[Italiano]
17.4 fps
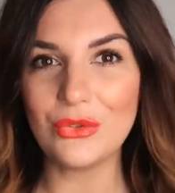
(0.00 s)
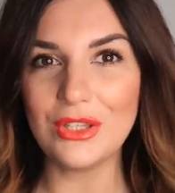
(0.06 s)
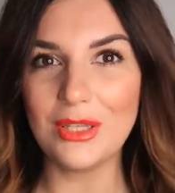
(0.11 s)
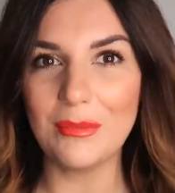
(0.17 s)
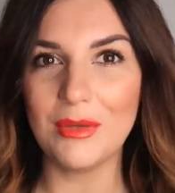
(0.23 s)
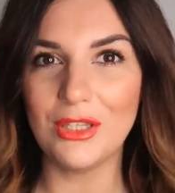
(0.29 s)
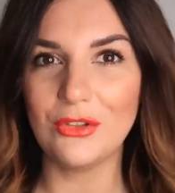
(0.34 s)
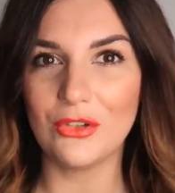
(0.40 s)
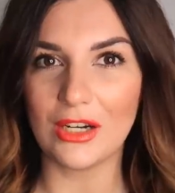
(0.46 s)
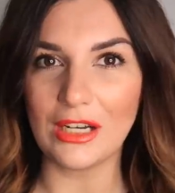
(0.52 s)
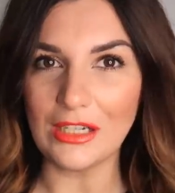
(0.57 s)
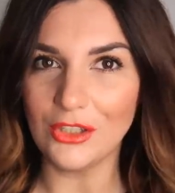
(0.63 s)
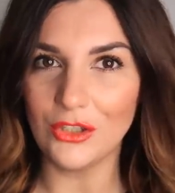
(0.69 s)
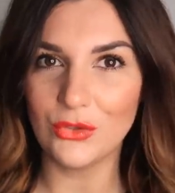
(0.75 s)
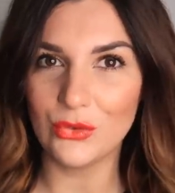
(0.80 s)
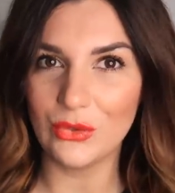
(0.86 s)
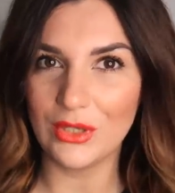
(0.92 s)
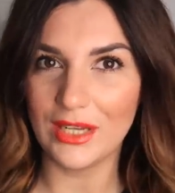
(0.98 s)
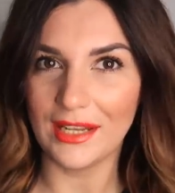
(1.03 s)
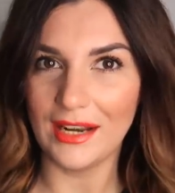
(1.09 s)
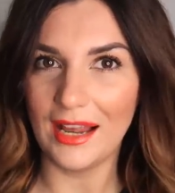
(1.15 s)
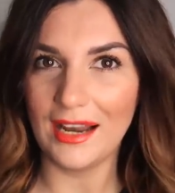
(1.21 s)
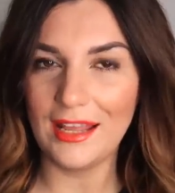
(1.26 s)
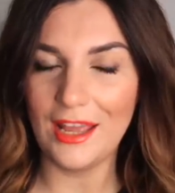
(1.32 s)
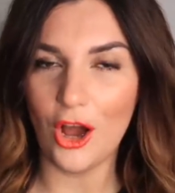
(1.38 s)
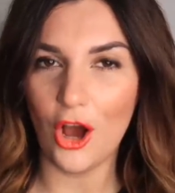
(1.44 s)
tutti e bentornati sul
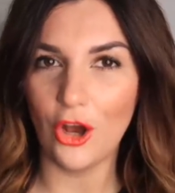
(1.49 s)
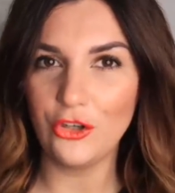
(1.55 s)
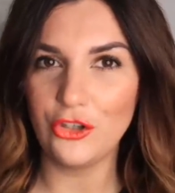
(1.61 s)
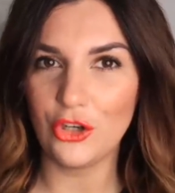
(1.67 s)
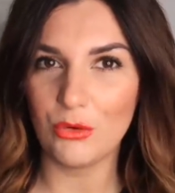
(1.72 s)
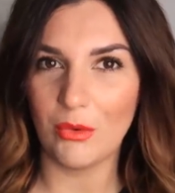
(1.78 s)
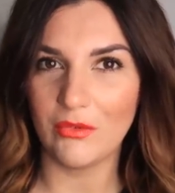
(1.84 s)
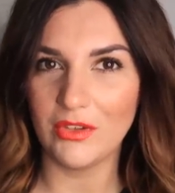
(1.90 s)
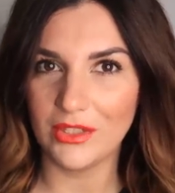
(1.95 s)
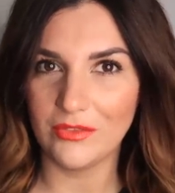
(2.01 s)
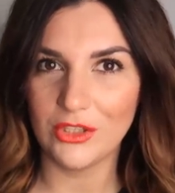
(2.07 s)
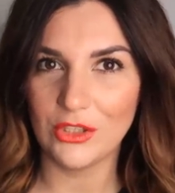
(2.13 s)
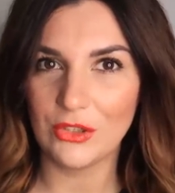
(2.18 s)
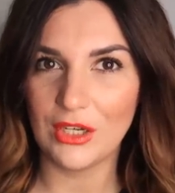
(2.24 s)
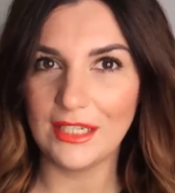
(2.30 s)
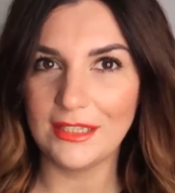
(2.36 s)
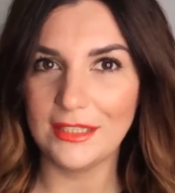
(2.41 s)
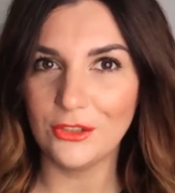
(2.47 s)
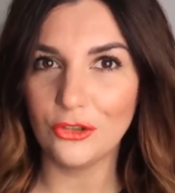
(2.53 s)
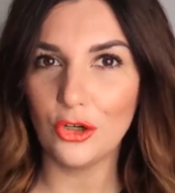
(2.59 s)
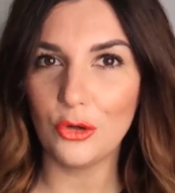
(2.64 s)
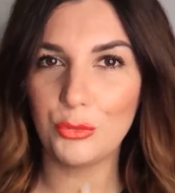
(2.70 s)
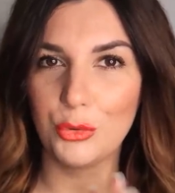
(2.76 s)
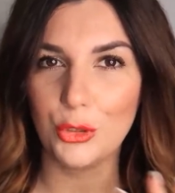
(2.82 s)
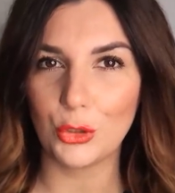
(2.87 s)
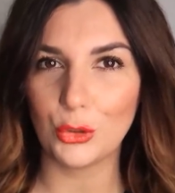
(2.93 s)
canale, oggi come avete visto nel
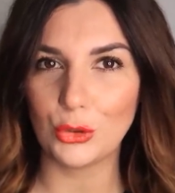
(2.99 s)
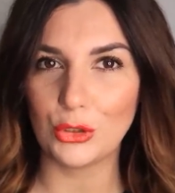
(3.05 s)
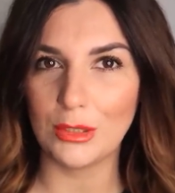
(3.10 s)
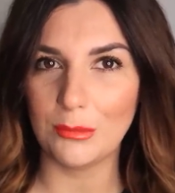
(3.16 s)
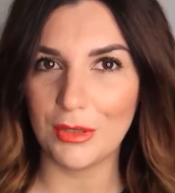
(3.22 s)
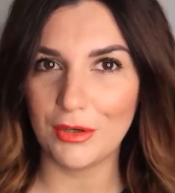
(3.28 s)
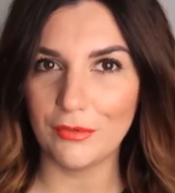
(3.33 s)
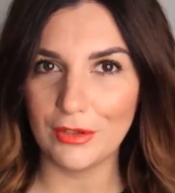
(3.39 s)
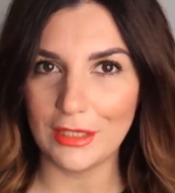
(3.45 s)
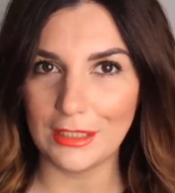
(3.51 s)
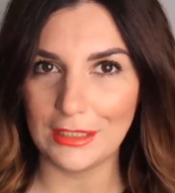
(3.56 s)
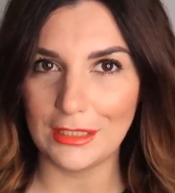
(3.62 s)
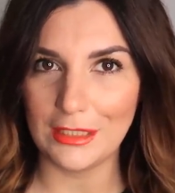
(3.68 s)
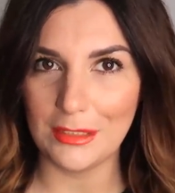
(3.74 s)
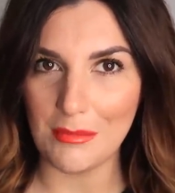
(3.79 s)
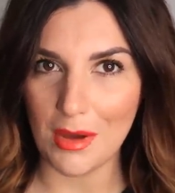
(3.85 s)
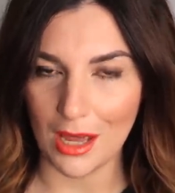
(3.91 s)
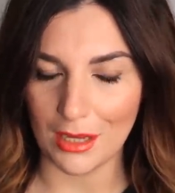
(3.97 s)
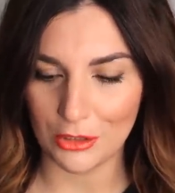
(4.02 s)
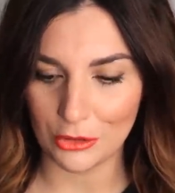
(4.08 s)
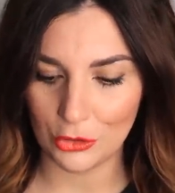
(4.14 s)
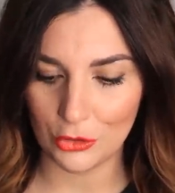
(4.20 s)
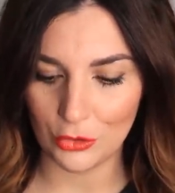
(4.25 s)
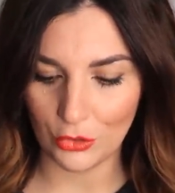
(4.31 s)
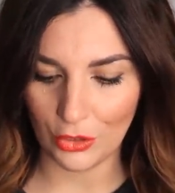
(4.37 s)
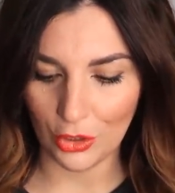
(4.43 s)
titolo prodotti preferiti di
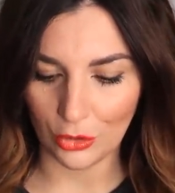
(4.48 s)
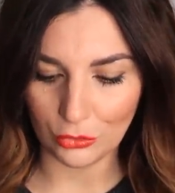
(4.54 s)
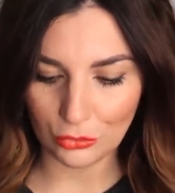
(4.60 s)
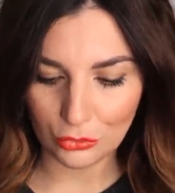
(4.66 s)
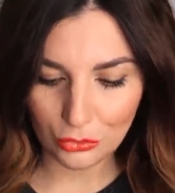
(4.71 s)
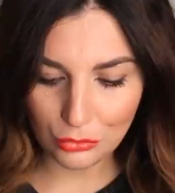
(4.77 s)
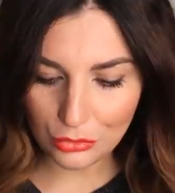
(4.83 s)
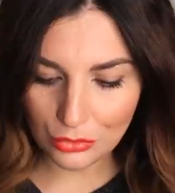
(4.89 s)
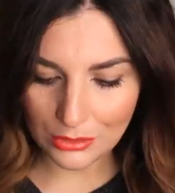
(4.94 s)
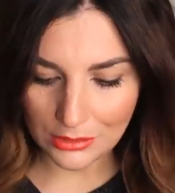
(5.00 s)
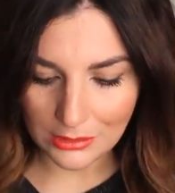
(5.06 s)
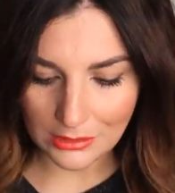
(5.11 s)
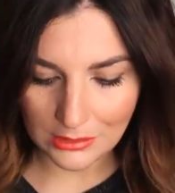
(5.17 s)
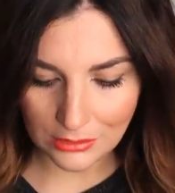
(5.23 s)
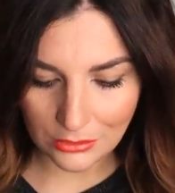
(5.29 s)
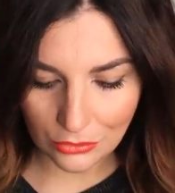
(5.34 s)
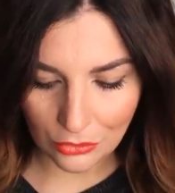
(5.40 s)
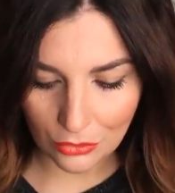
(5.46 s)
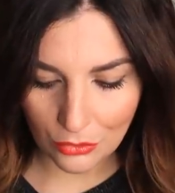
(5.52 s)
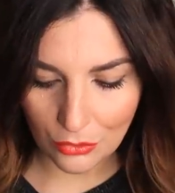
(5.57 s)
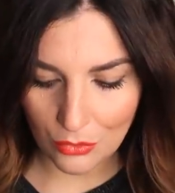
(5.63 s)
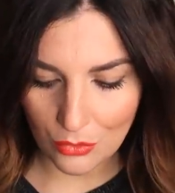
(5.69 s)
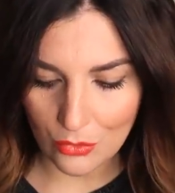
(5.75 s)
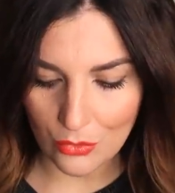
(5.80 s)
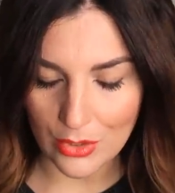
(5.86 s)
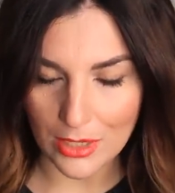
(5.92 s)
marzo che ho tutto
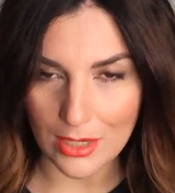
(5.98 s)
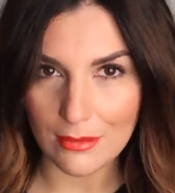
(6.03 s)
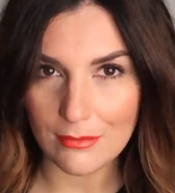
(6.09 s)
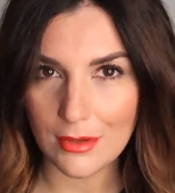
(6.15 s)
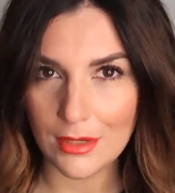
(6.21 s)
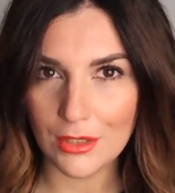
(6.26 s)
qui,